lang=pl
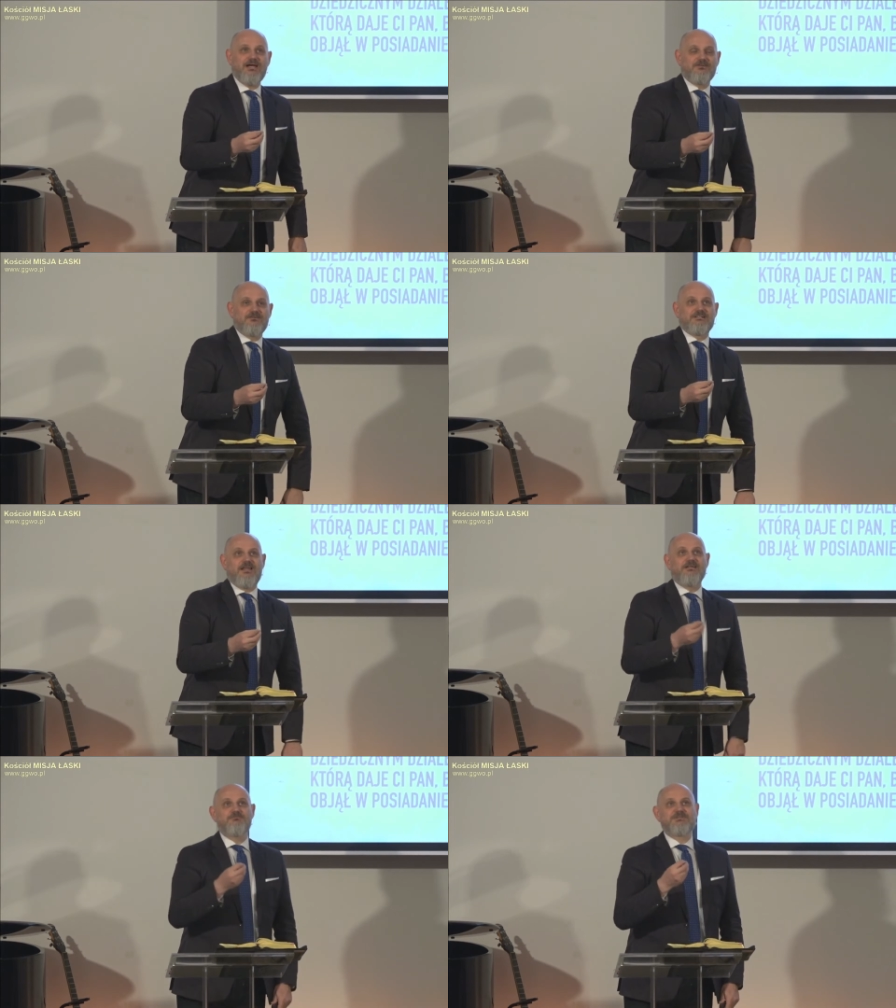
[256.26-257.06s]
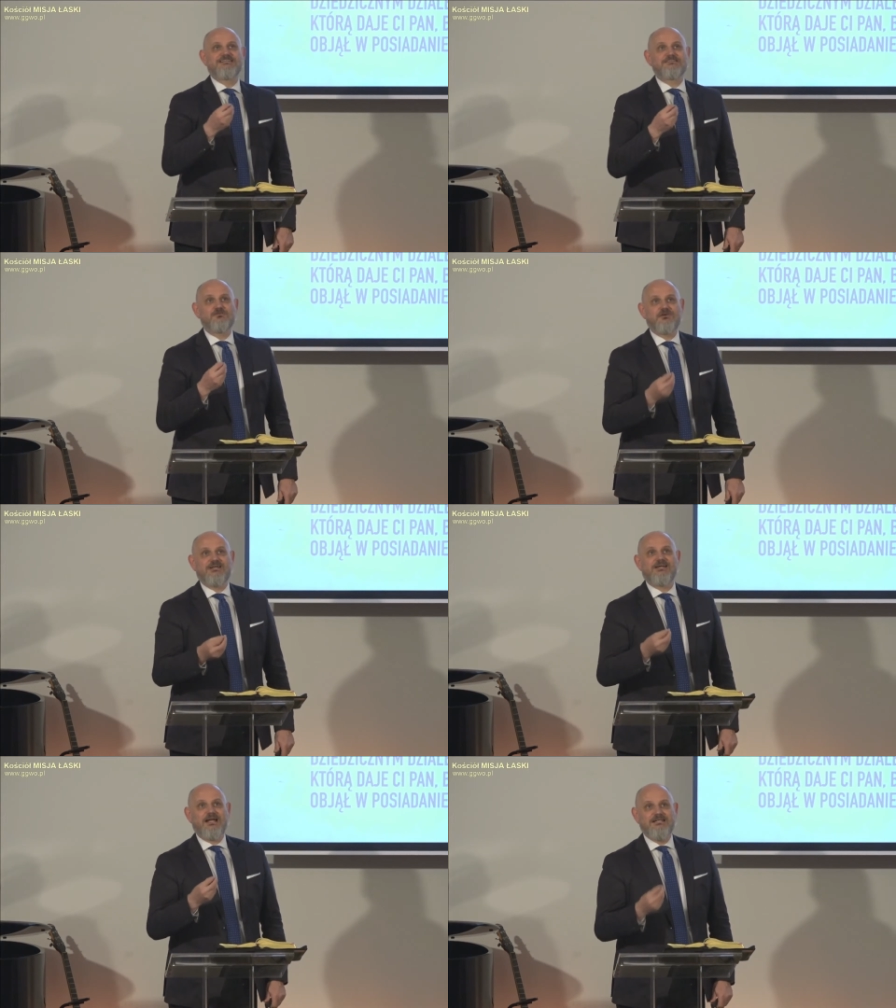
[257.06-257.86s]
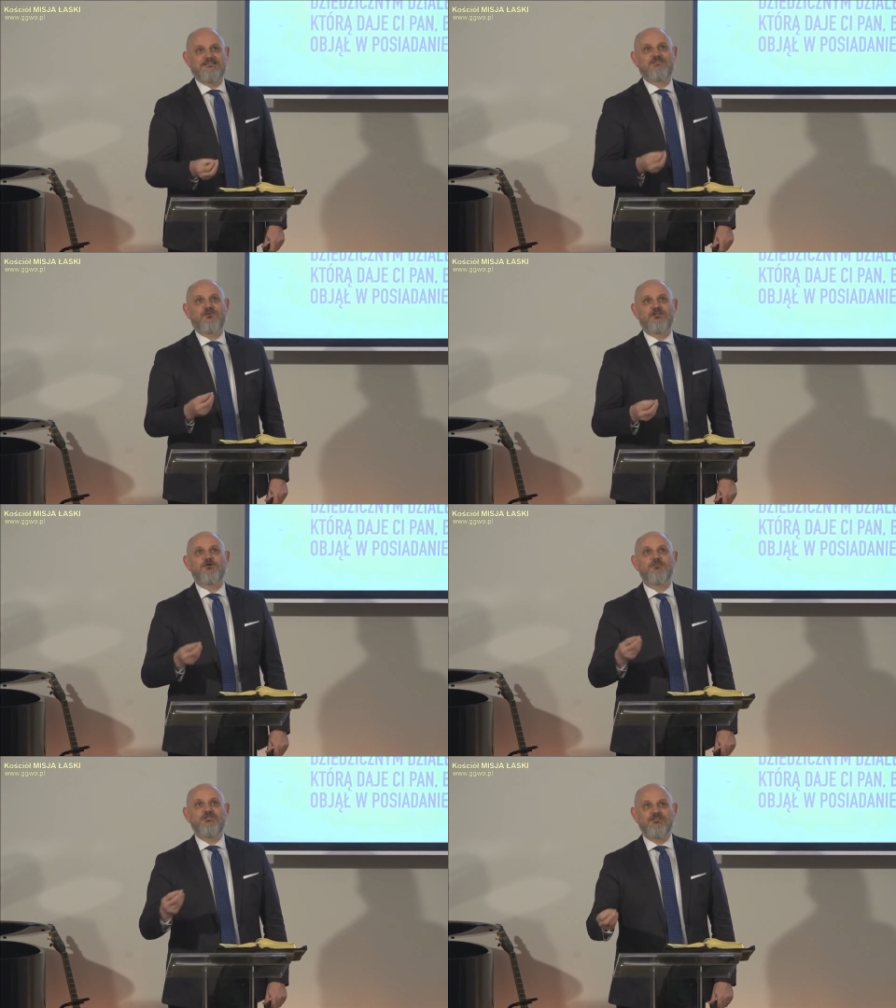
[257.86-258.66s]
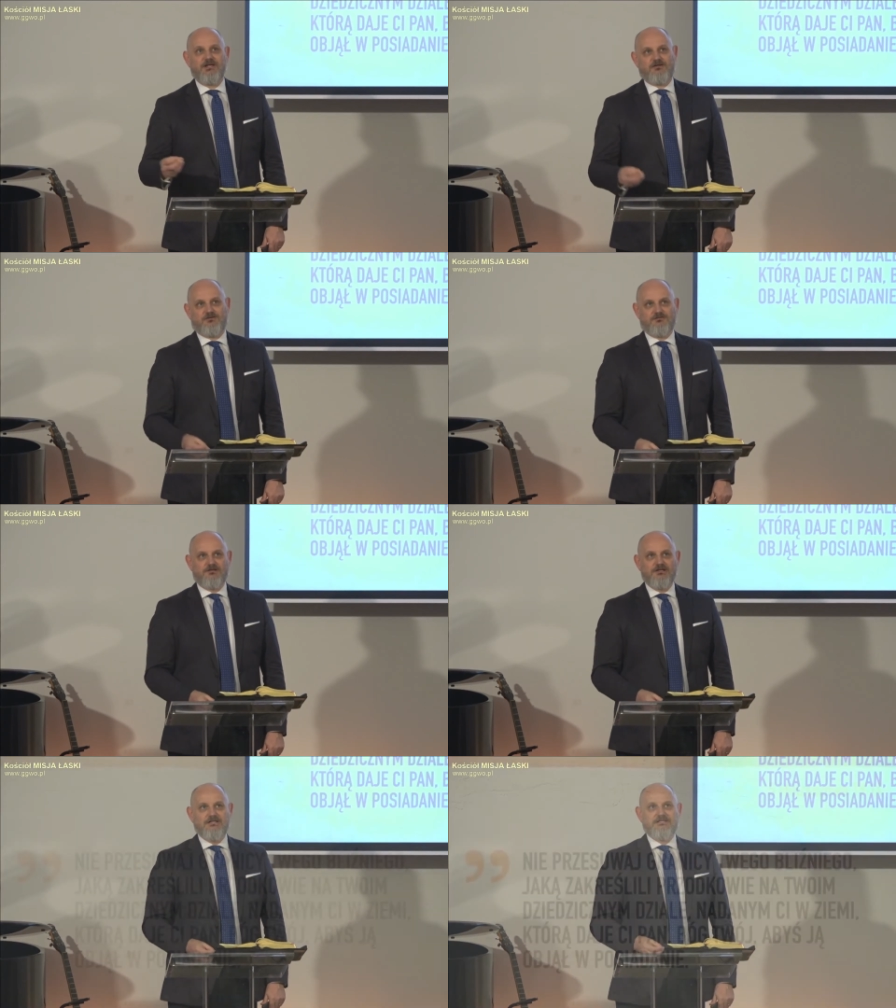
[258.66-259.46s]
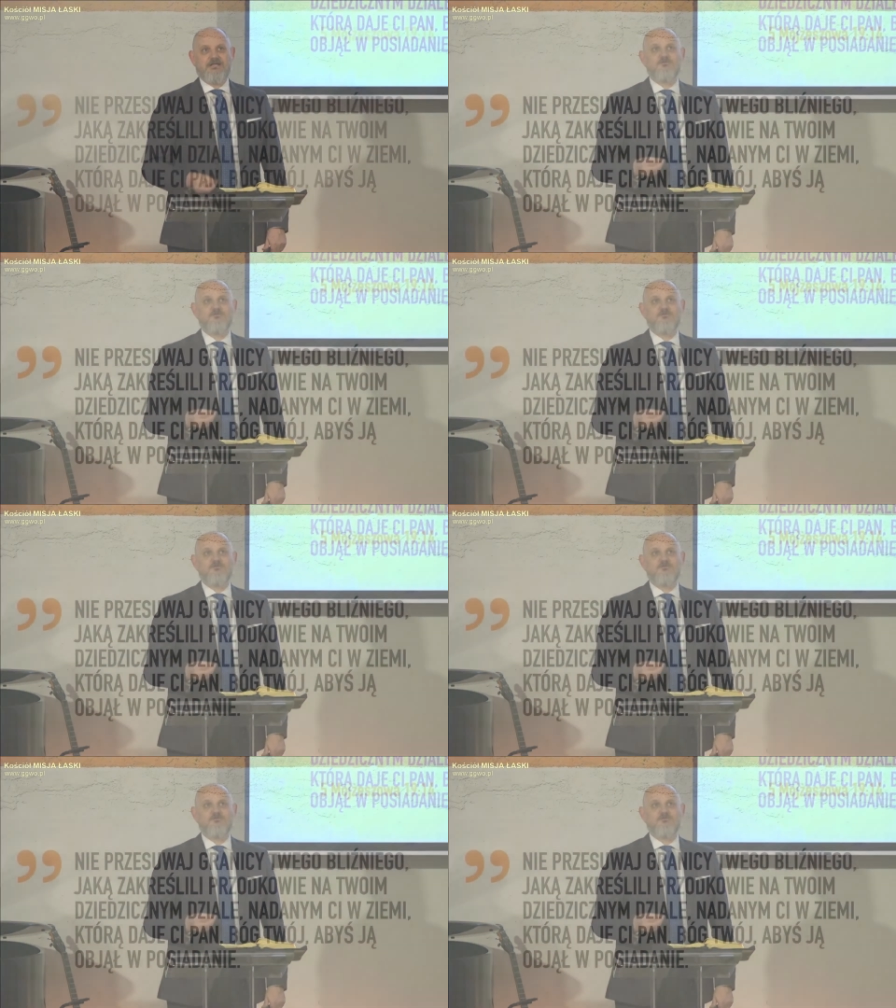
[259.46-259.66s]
do Izraela, nie przesuwaj granicy twojego bliźniego, jaką